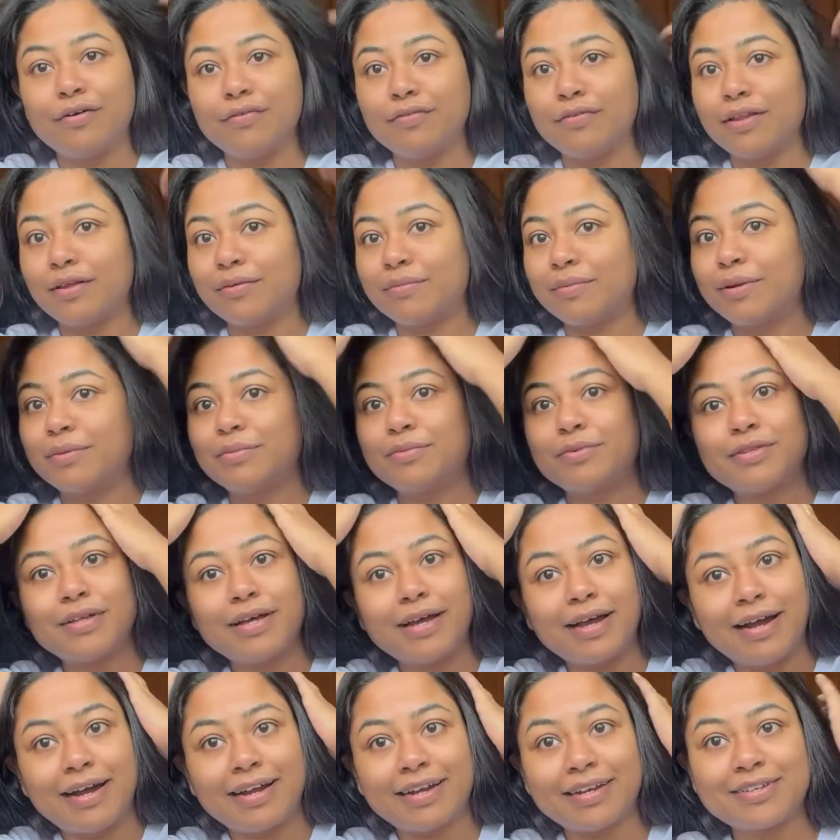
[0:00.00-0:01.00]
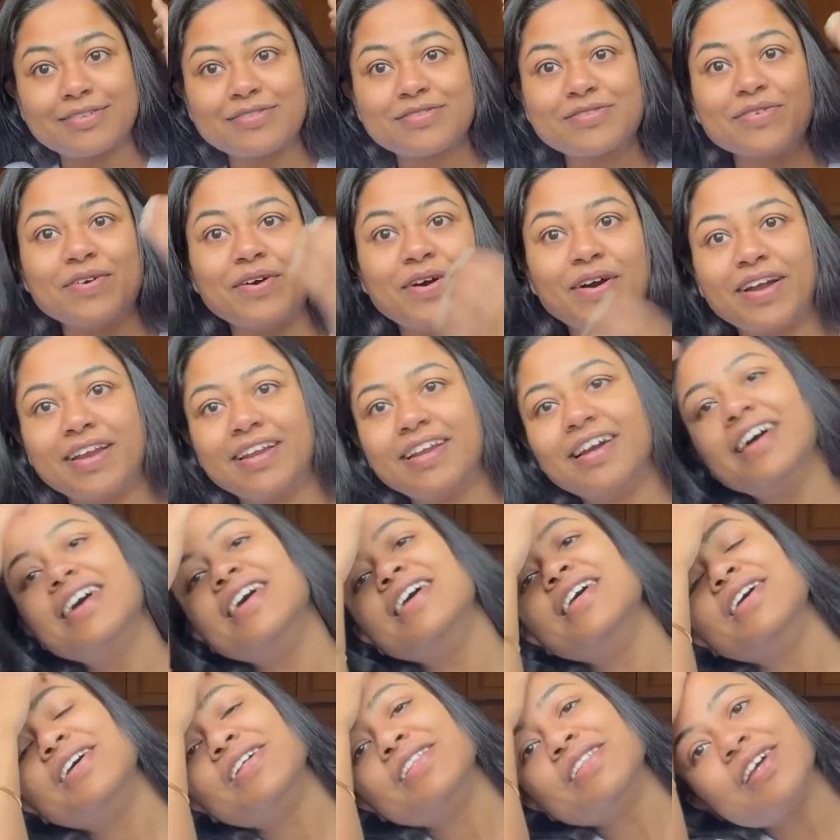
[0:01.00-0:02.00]
ফ্লেভার বোধ আর কিছু হয় না
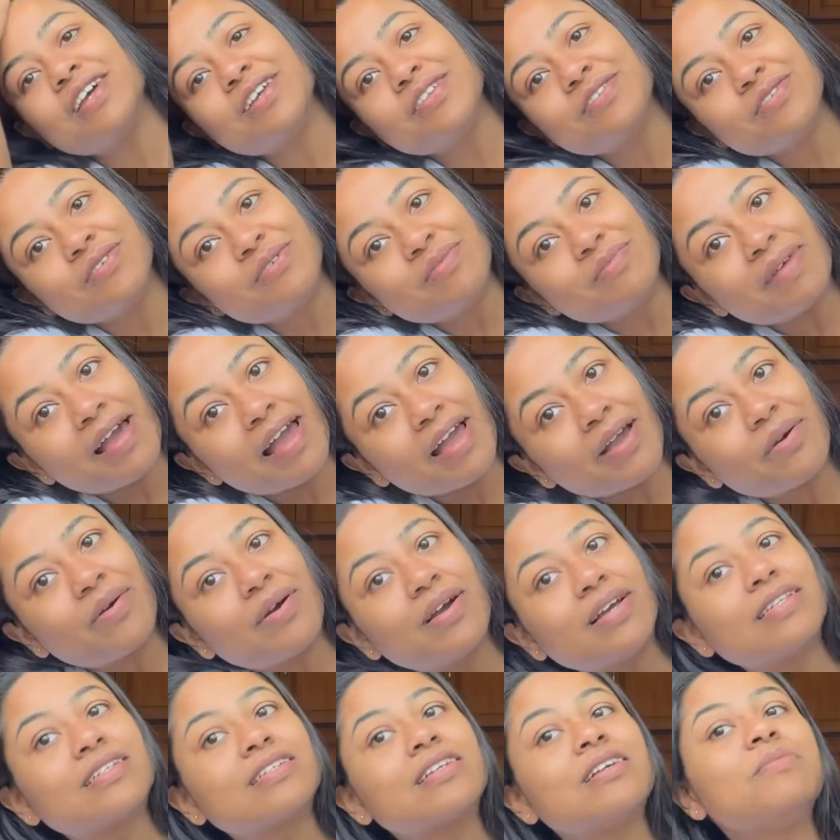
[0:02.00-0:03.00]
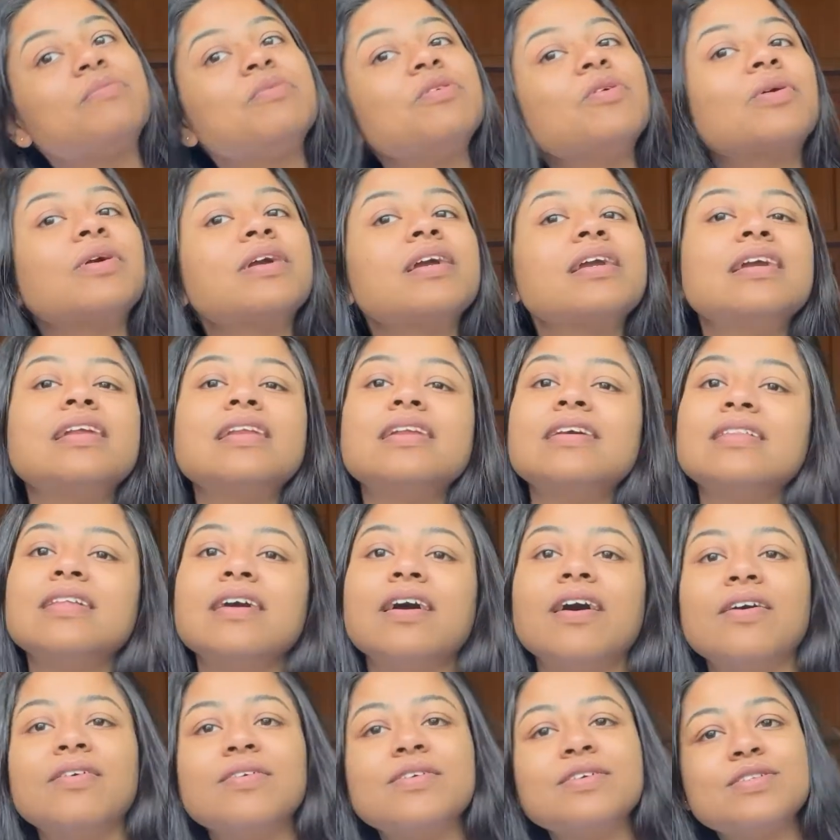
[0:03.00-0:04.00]
তাই জন্য ম্যাঙ্গো আইসক্রিমই ওকে কিনে
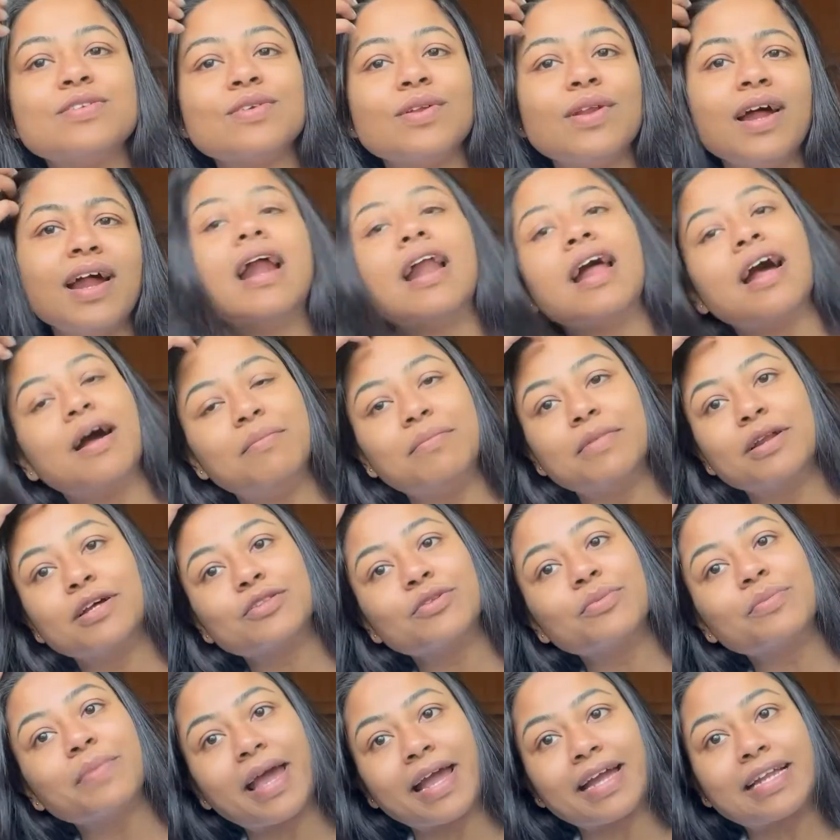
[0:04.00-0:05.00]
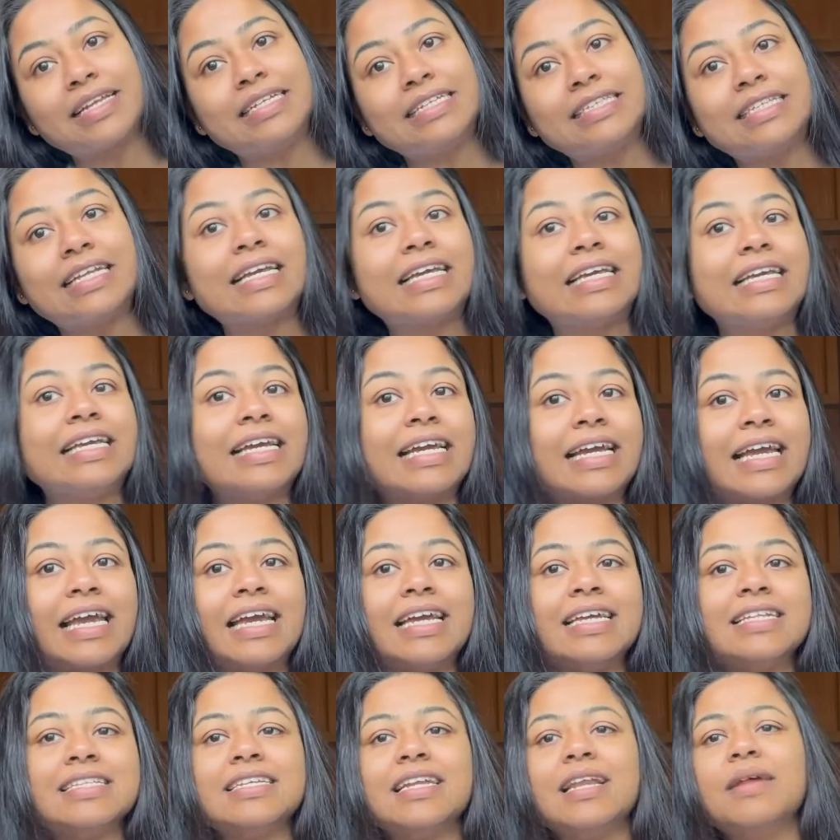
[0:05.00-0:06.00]
দেওয়া হয়েছিল আর আমরা তো ম্যাকডিতে গিয়ে
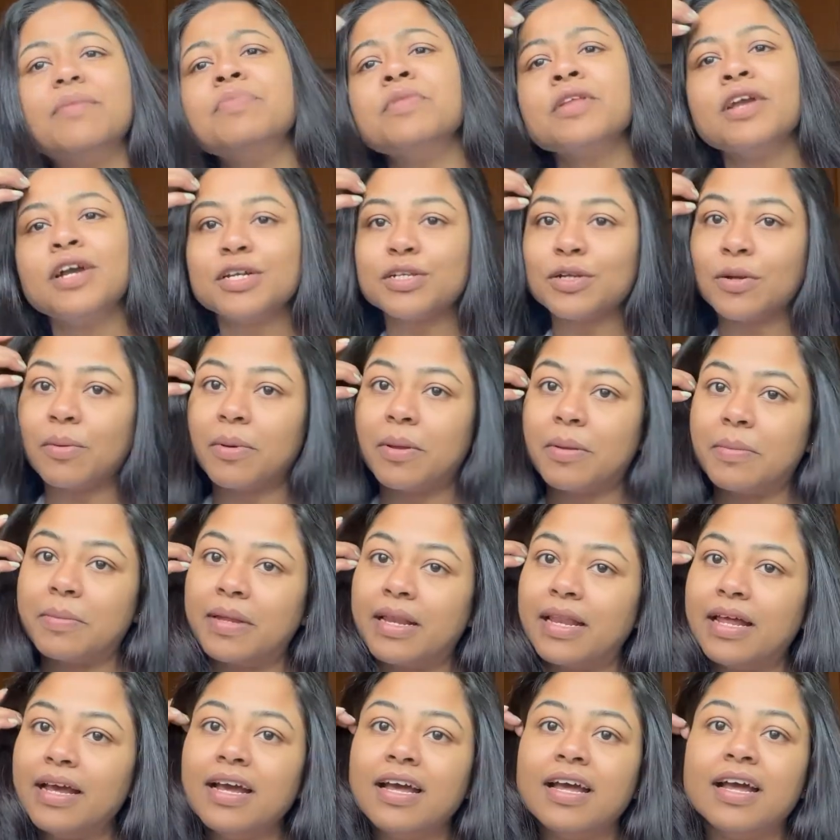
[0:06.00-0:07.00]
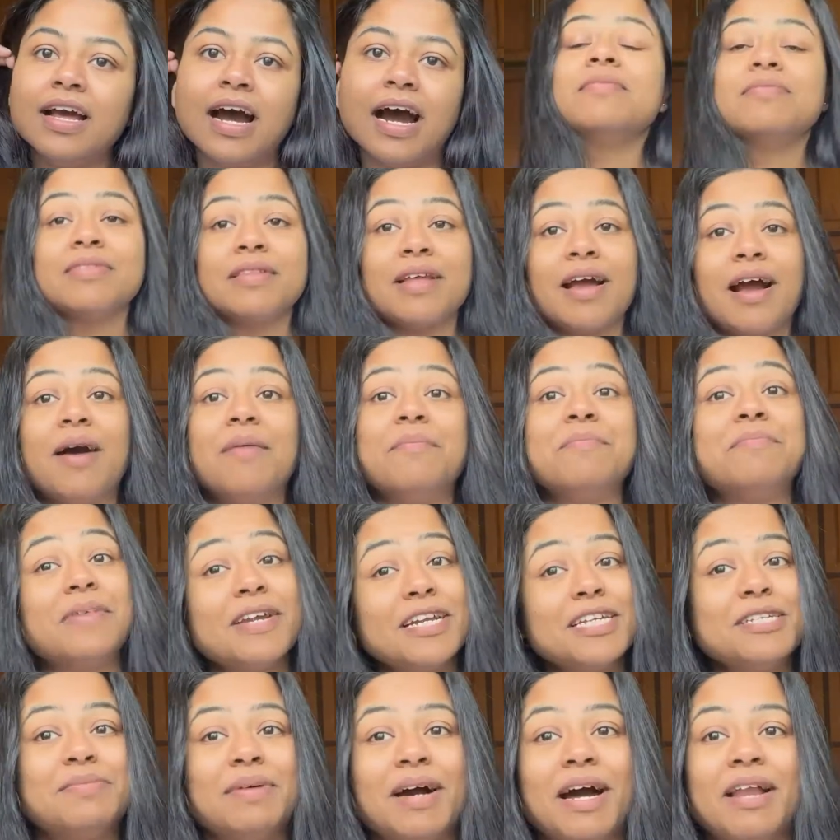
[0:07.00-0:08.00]
খেয়েছিলাম সবাই মিলে
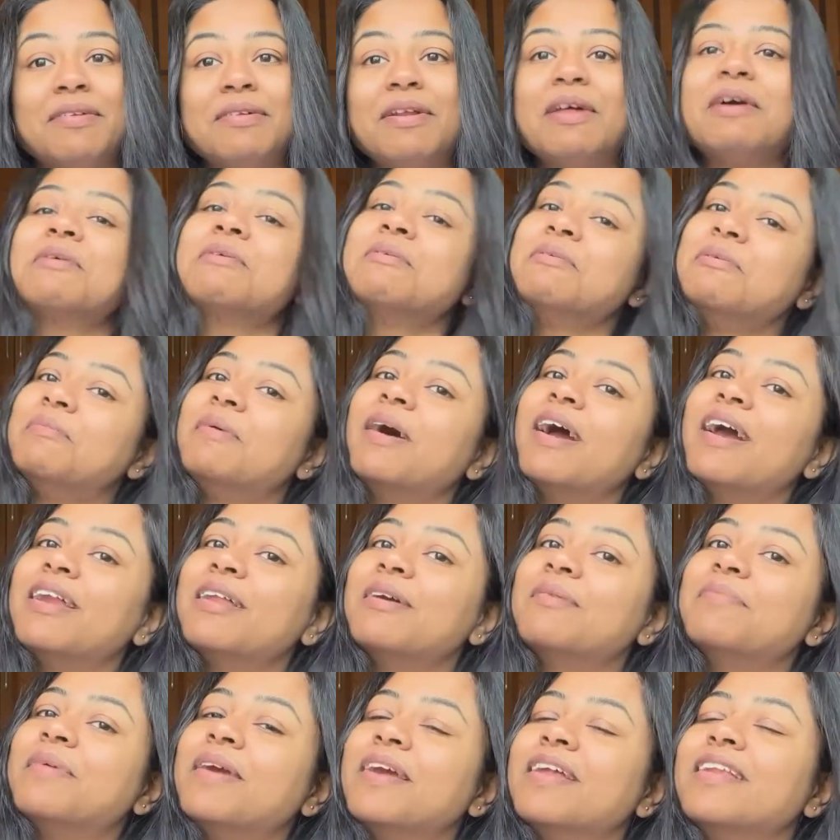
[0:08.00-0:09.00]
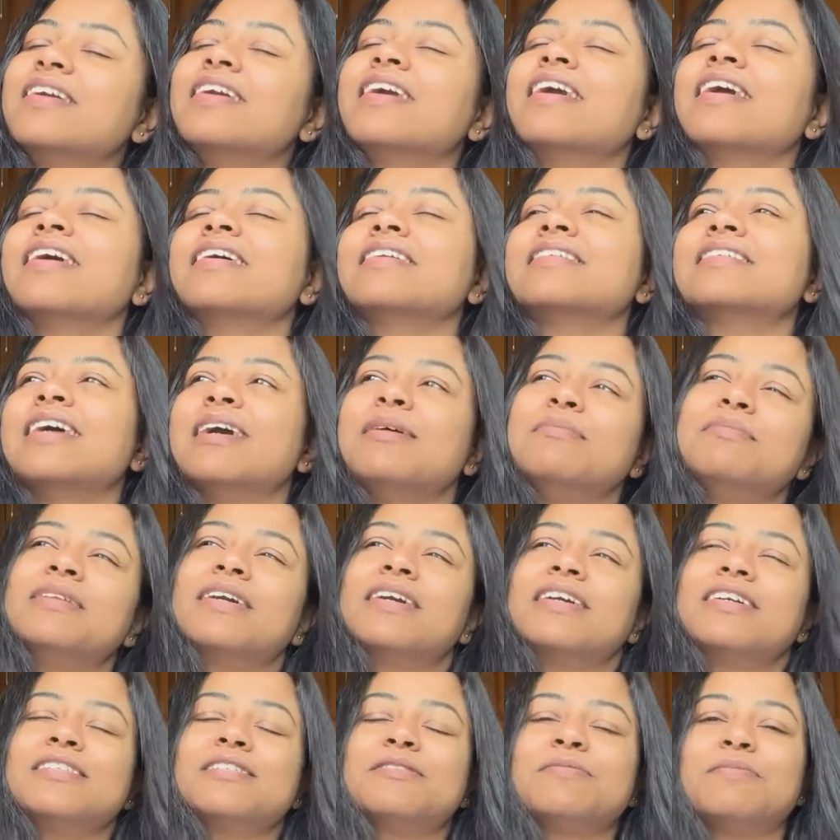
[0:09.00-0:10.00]
বেশ ভালো লাগলো বাইরে বেরিয়ে
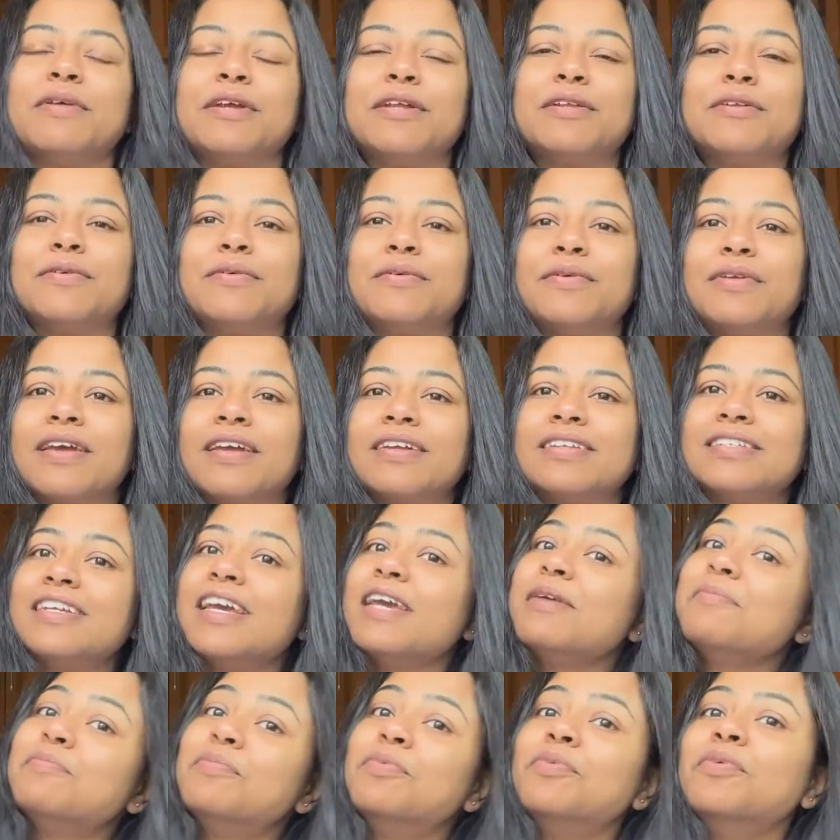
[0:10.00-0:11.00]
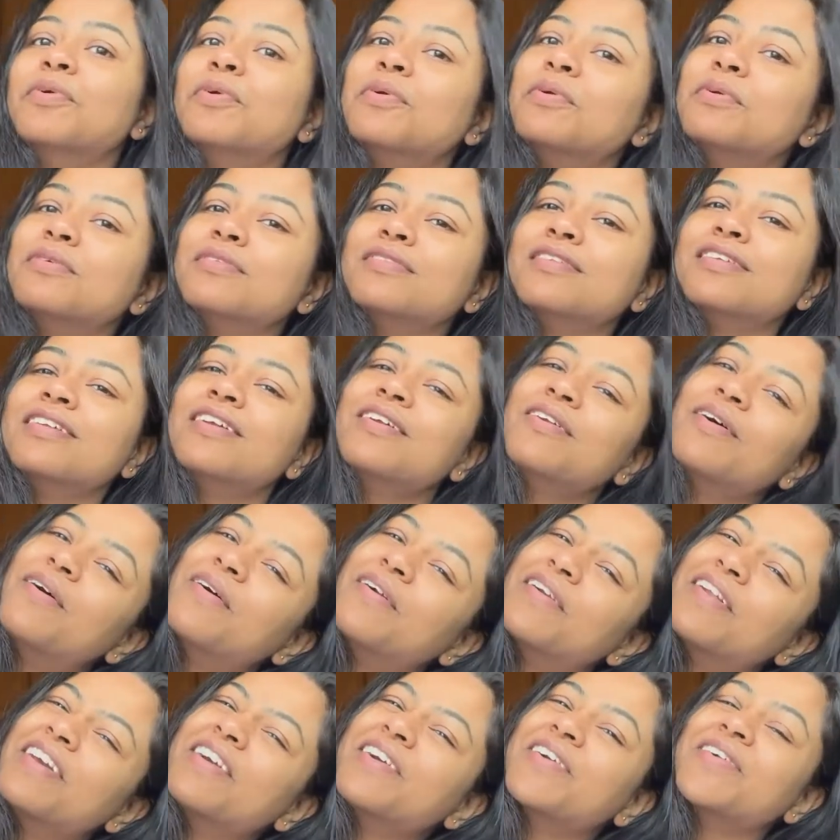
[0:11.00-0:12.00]
টাইমটাকে স্পেন্ড করে সেই পুরনো দিনের
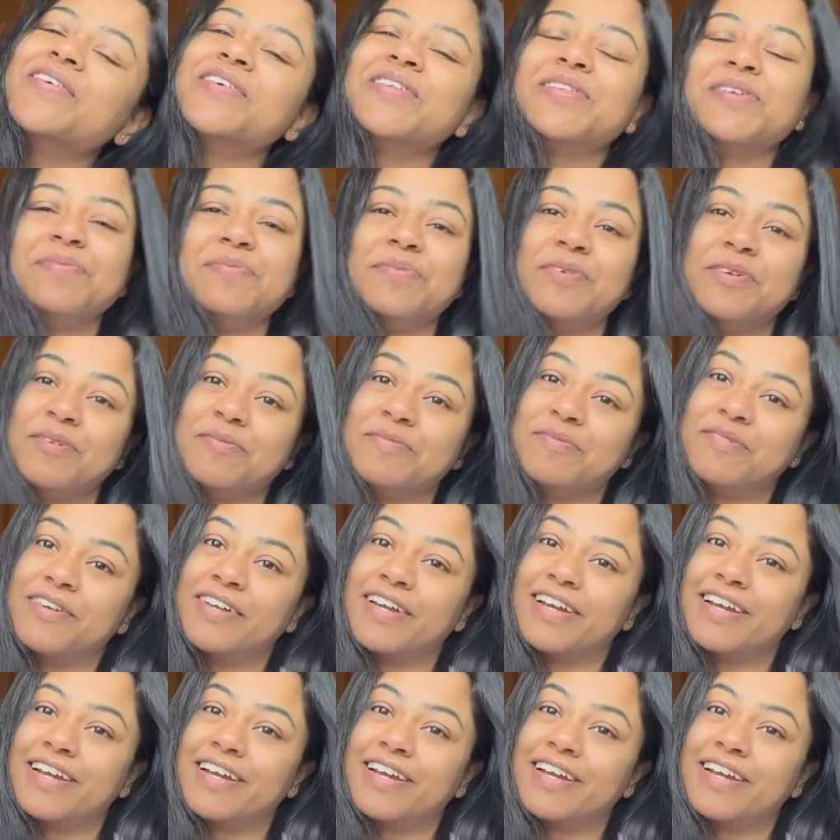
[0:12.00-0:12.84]
অনেক কথা মনে পড়ে